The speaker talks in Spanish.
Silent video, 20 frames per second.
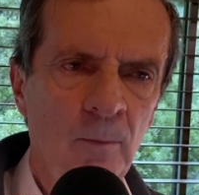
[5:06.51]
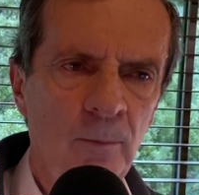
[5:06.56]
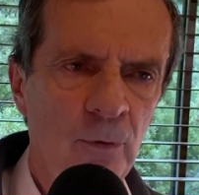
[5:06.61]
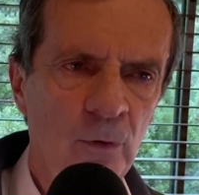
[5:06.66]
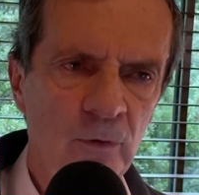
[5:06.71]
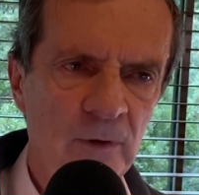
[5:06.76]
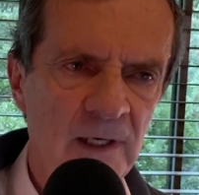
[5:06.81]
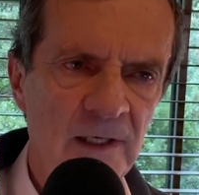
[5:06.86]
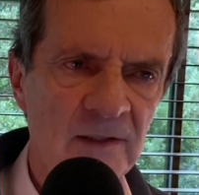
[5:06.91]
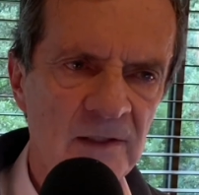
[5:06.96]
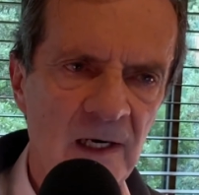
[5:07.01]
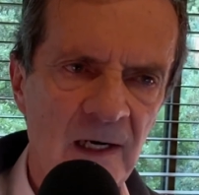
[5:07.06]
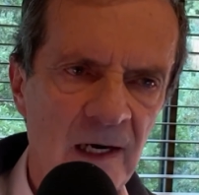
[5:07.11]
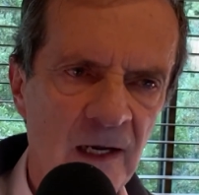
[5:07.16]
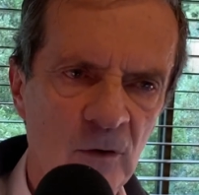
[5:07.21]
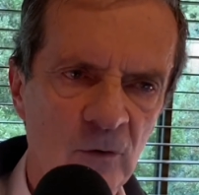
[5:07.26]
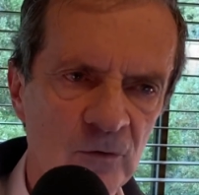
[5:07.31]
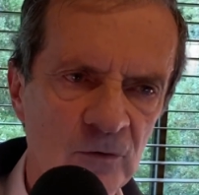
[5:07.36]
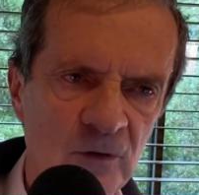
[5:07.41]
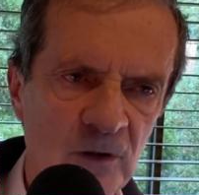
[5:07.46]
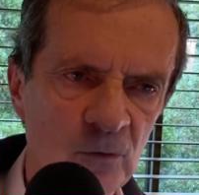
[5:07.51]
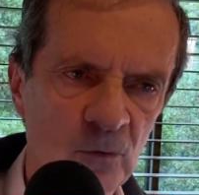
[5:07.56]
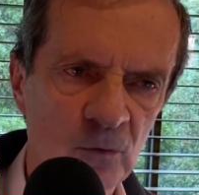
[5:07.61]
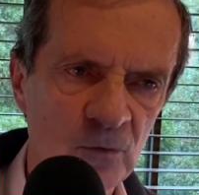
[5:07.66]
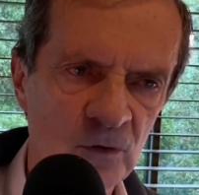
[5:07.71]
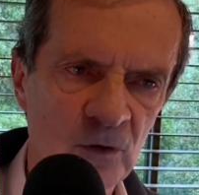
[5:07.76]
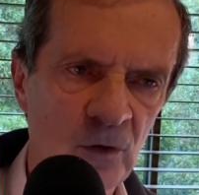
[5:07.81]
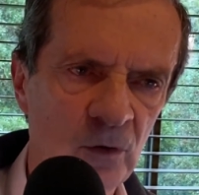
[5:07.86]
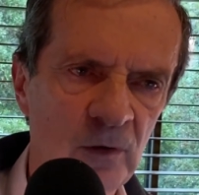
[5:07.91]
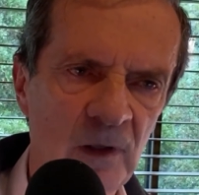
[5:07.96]
porque es que la
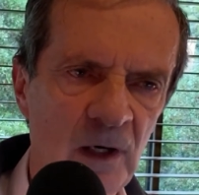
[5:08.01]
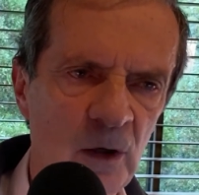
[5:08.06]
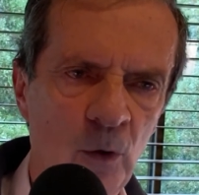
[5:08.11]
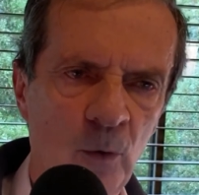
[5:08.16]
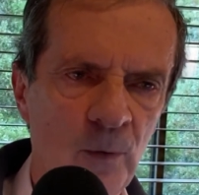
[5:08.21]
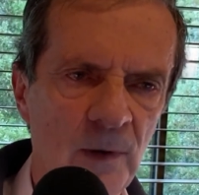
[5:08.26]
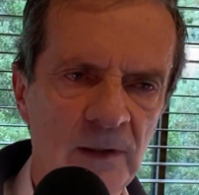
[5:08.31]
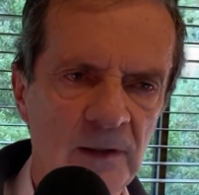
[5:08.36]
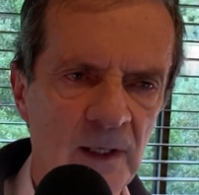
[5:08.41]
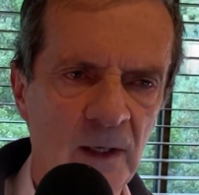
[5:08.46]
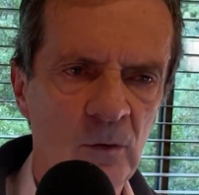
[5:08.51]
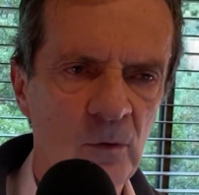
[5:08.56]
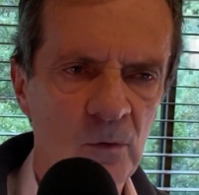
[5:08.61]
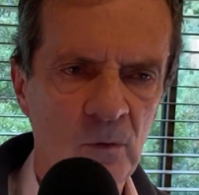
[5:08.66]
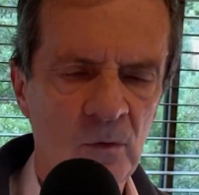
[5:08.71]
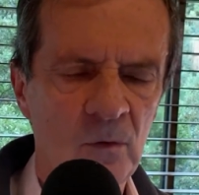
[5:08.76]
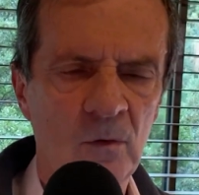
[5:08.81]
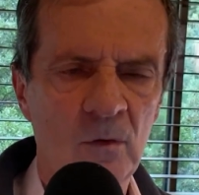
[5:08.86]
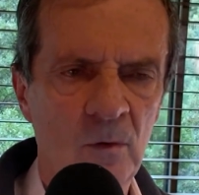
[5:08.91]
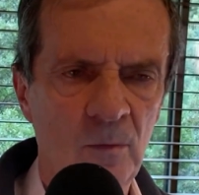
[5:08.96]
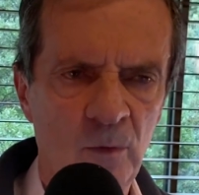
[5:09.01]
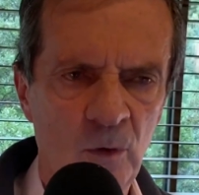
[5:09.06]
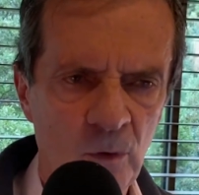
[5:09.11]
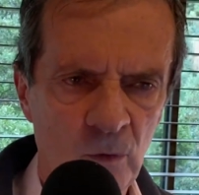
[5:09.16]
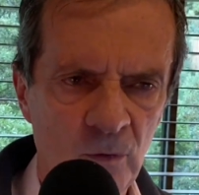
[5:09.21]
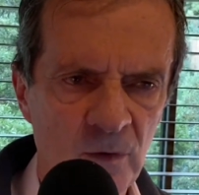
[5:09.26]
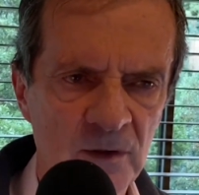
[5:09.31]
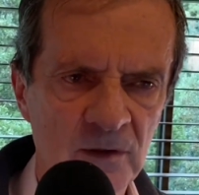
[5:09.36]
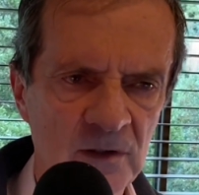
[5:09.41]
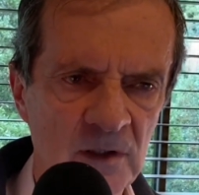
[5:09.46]
Constitución del 91, como
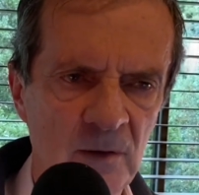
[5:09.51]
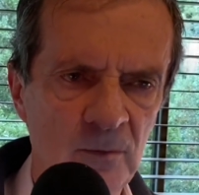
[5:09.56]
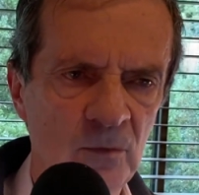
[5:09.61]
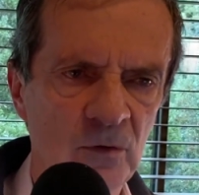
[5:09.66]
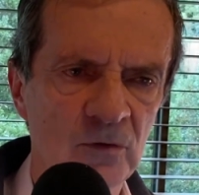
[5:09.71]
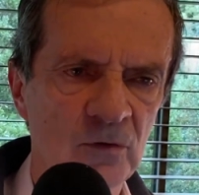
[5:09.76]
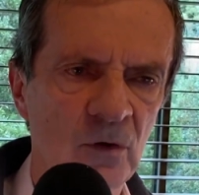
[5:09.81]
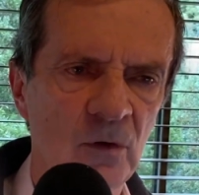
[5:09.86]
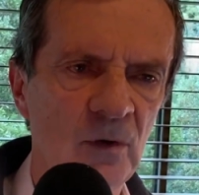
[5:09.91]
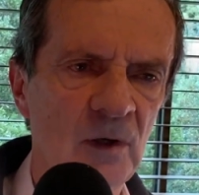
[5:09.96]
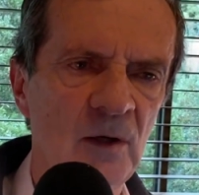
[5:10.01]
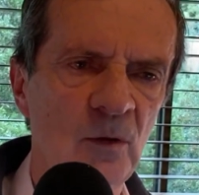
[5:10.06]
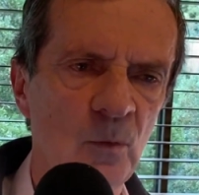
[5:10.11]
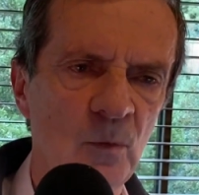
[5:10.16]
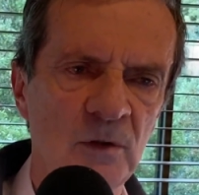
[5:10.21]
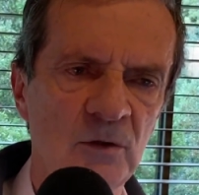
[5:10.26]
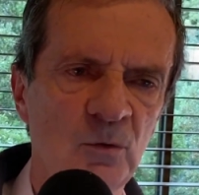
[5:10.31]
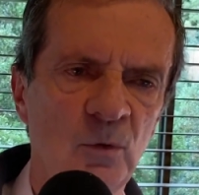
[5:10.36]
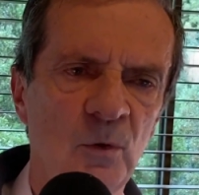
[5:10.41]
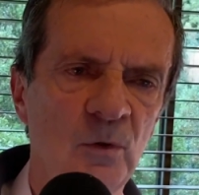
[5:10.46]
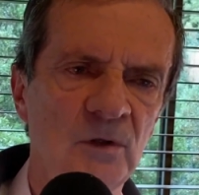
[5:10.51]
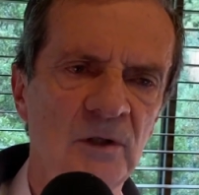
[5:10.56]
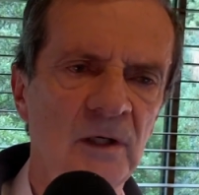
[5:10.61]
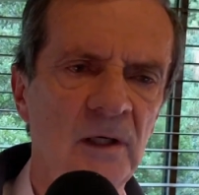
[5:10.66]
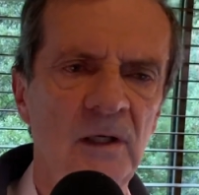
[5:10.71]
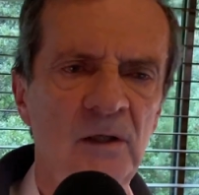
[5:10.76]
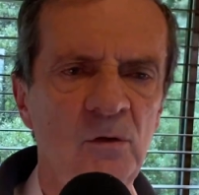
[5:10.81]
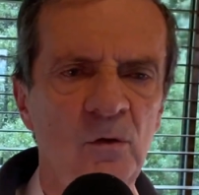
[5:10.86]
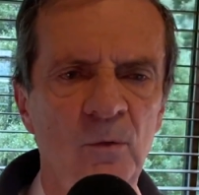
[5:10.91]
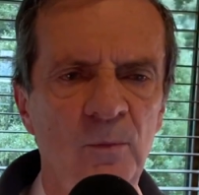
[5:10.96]
lo decimos hoy en nuestro
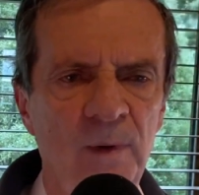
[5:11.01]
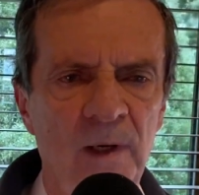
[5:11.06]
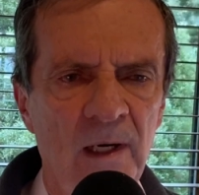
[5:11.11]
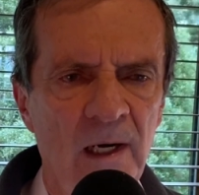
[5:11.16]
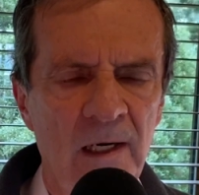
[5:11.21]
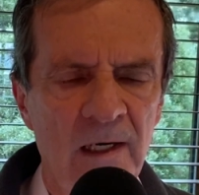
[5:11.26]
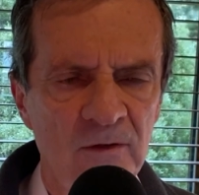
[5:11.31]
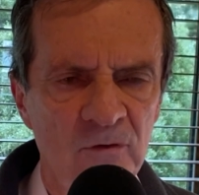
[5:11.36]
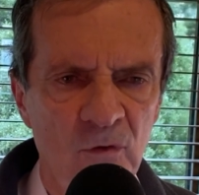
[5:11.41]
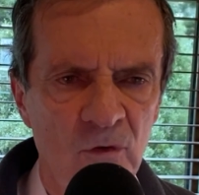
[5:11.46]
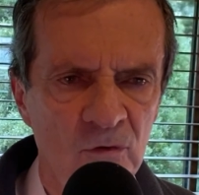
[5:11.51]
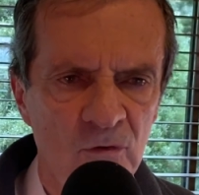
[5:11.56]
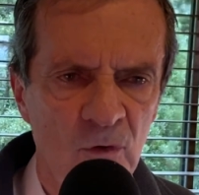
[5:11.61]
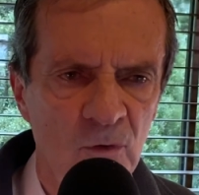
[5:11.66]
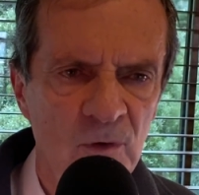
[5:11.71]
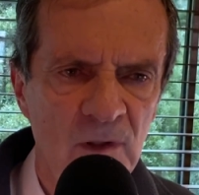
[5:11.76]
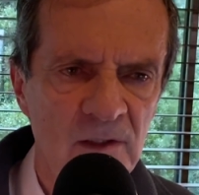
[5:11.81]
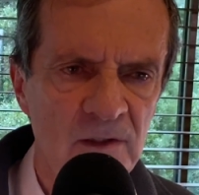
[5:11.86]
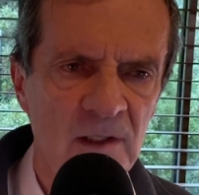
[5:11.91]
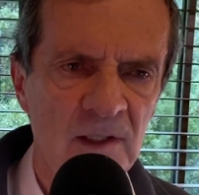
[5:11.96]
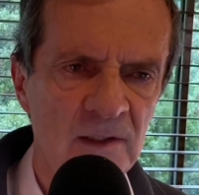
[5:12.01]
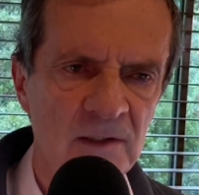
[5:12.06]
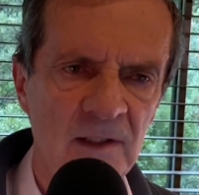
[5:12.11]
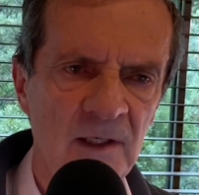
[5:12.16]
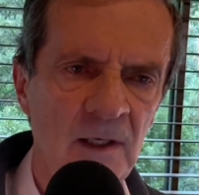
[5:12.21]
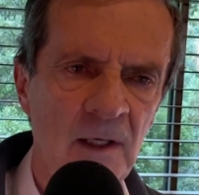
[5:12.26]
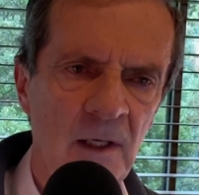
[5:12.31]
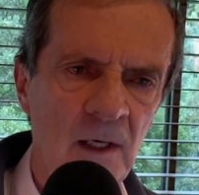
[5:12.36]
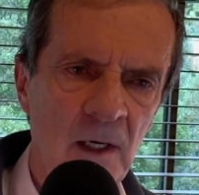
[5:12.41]
escrito para las dos orillas,